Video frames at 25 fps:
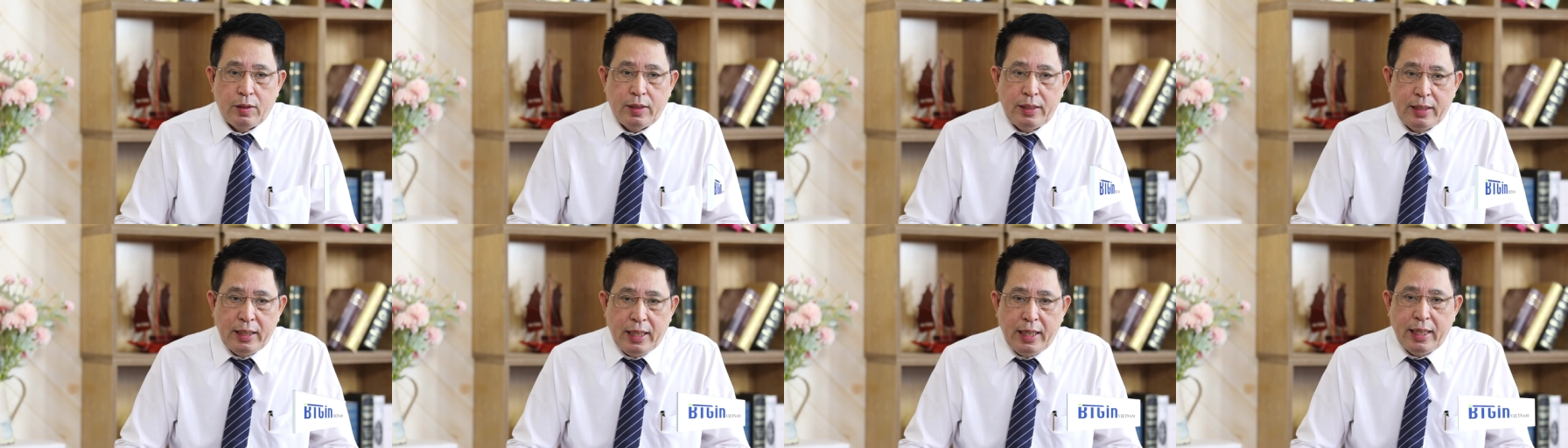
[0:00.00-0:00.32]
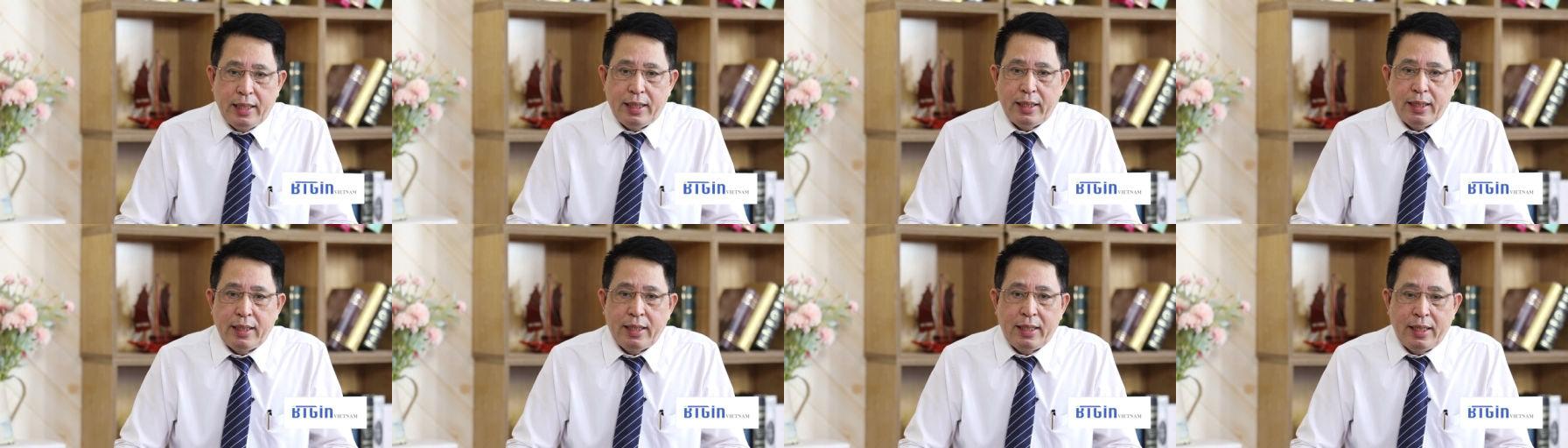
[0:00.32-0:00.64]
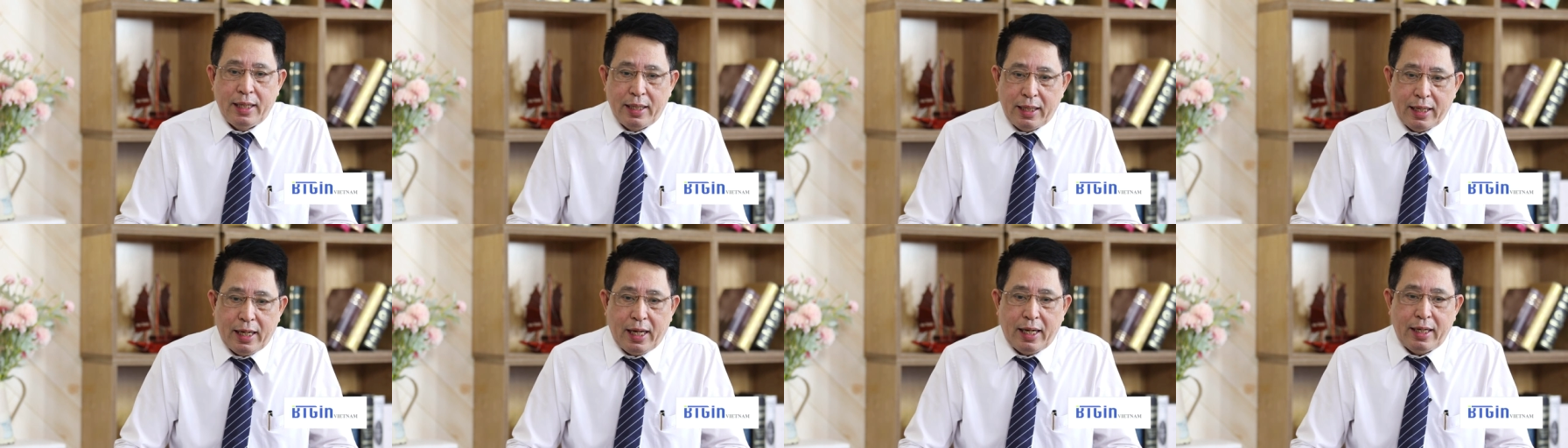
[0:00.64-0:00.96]
Tuy nhiên
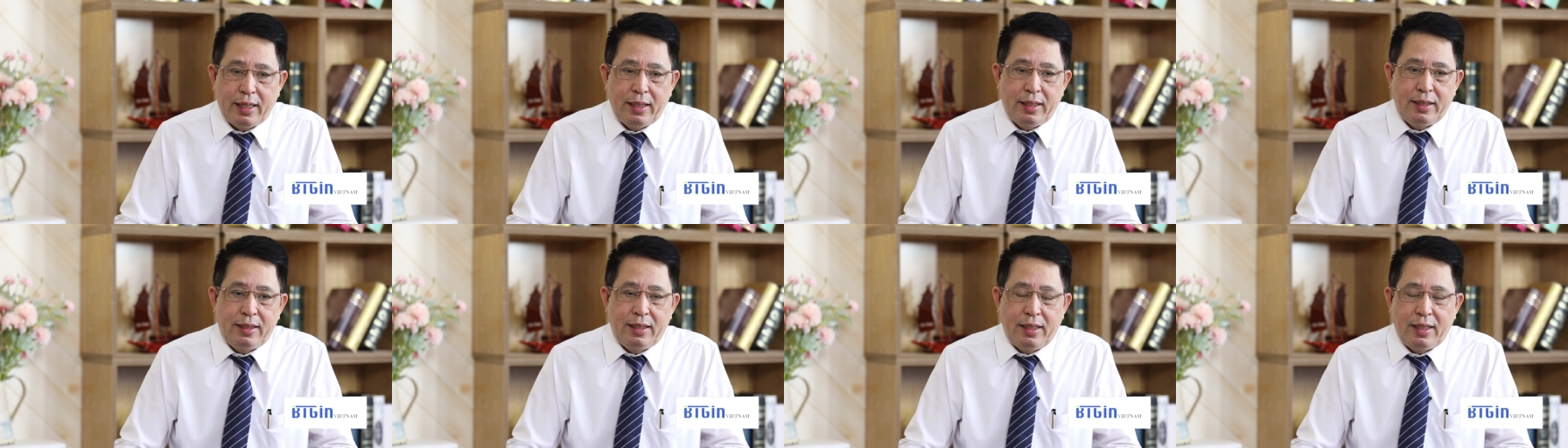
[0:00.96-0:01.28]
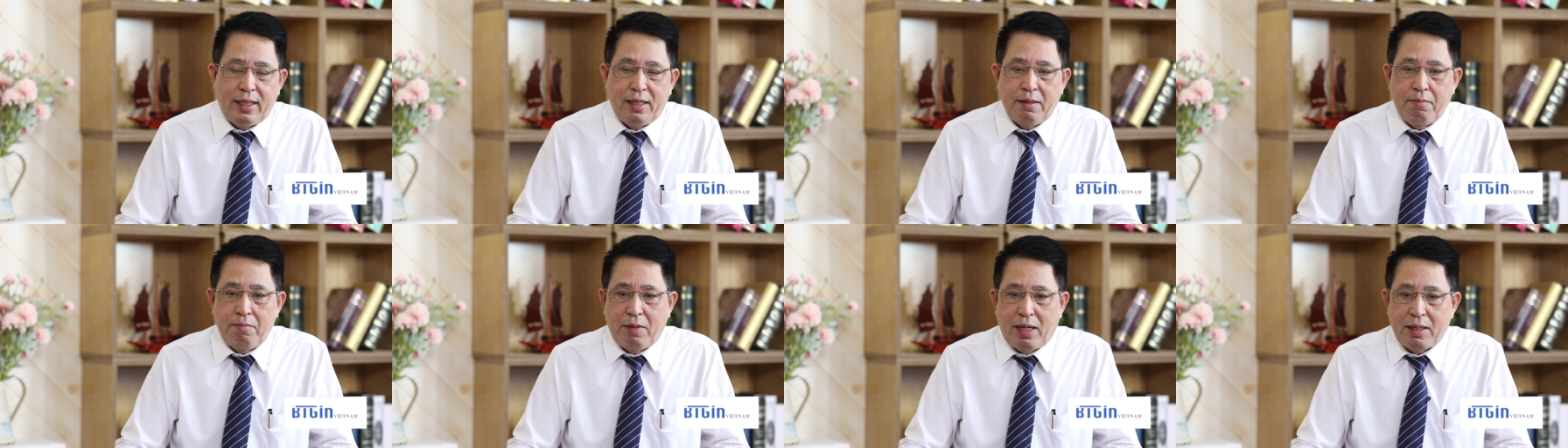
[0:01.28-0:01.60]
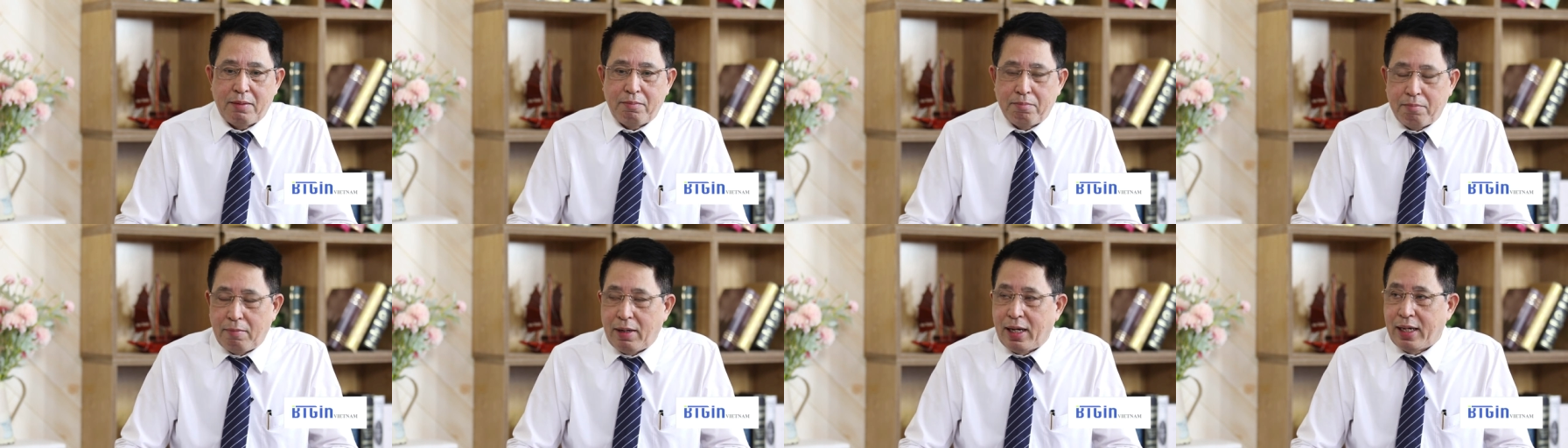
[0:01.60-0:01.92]
hiện nay những cái
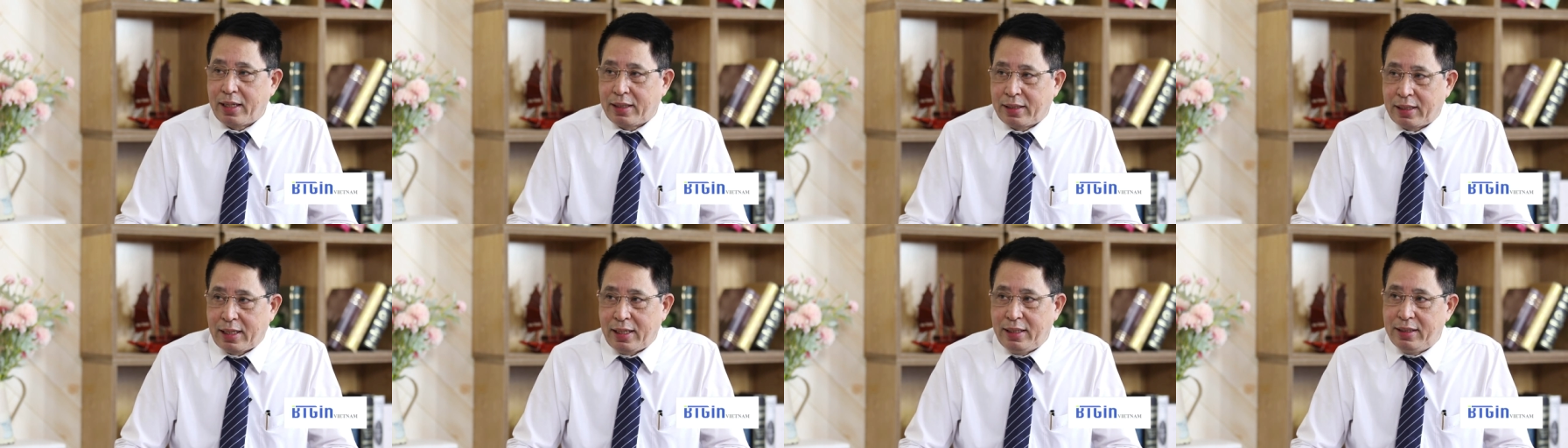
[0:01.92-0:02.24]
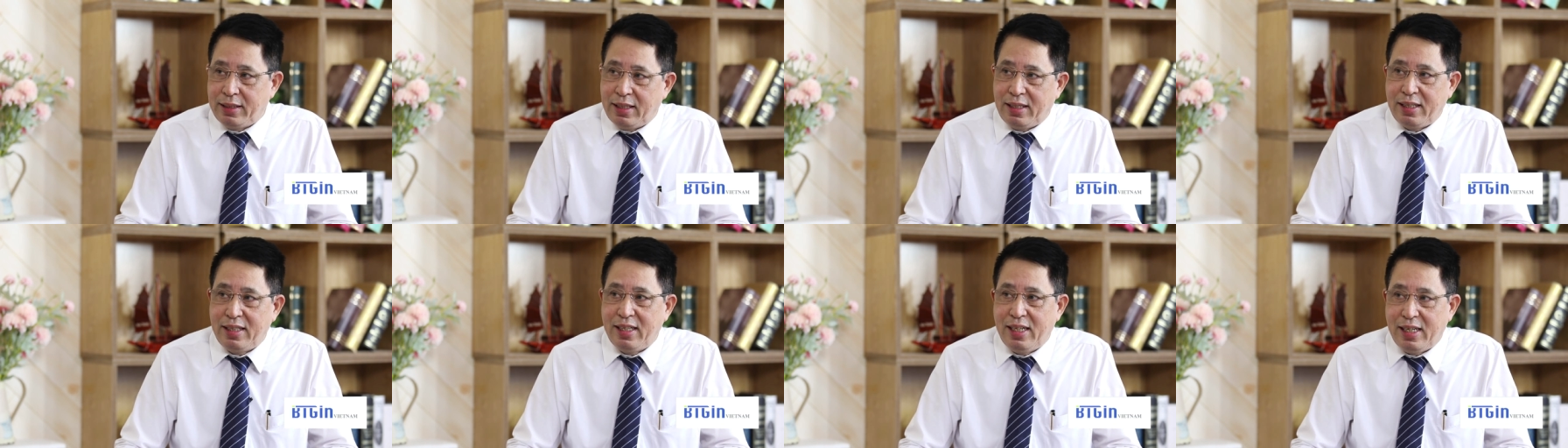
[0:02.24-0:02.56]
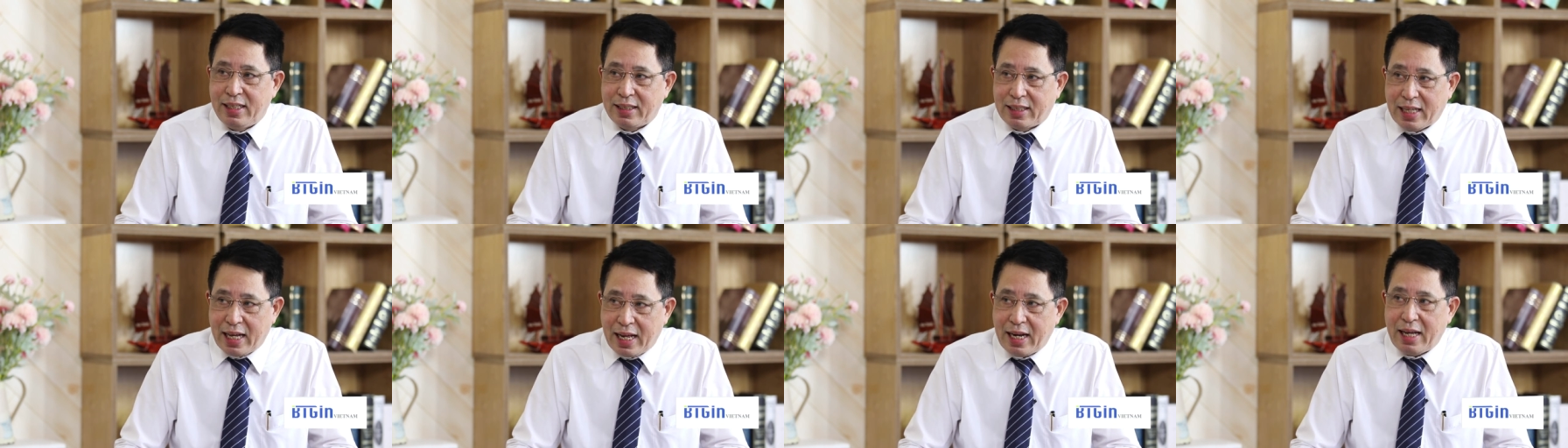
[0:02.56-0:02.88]
bệnh mà thế giới
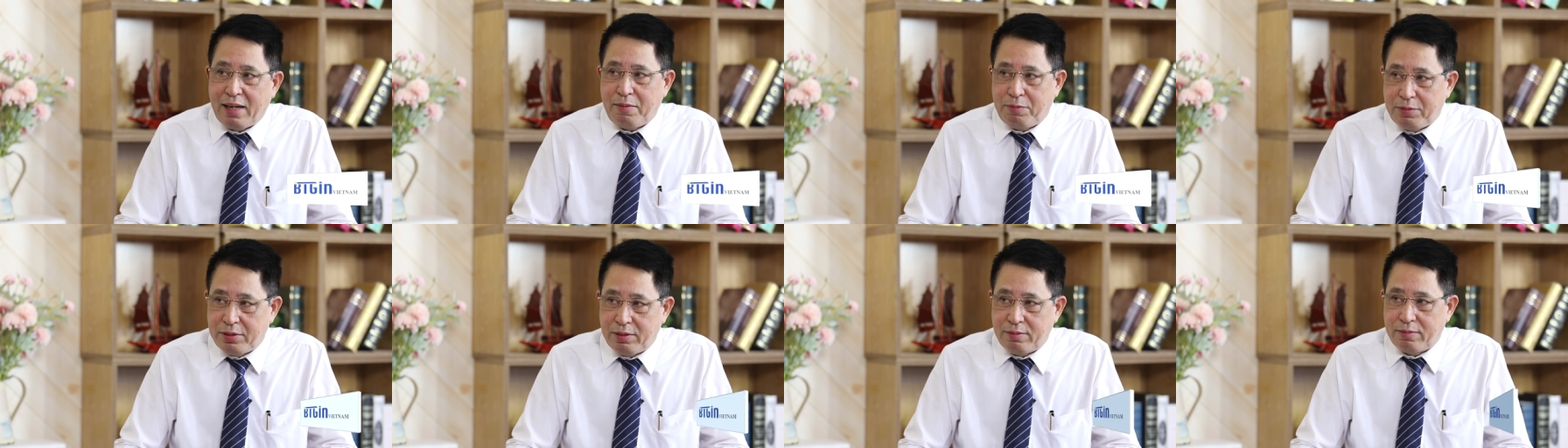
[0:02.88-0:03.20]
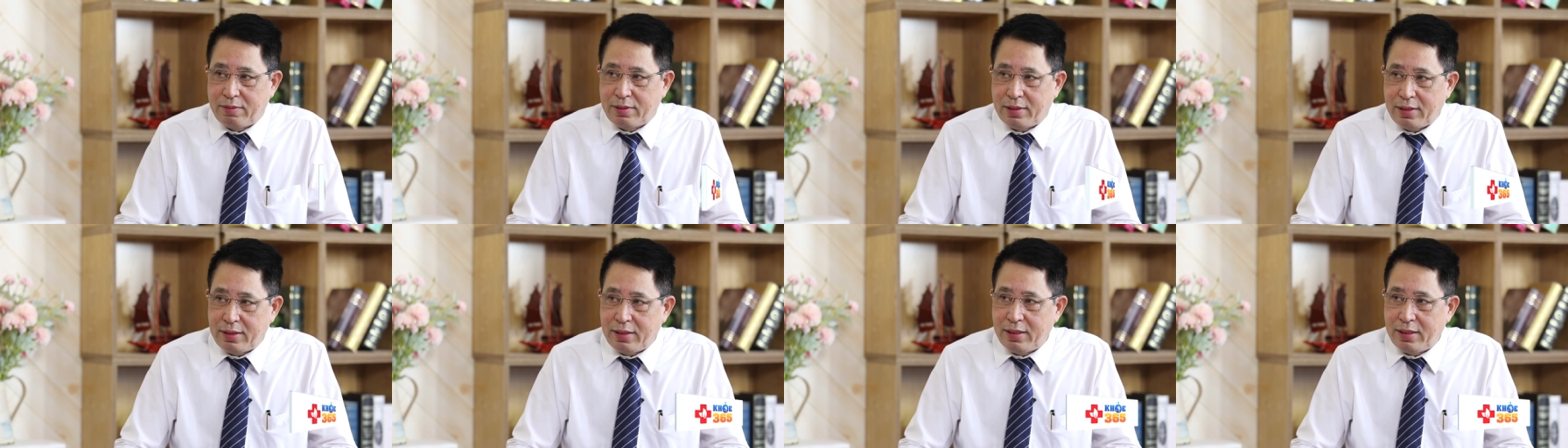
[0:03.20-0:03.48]
người ta đã áp dụng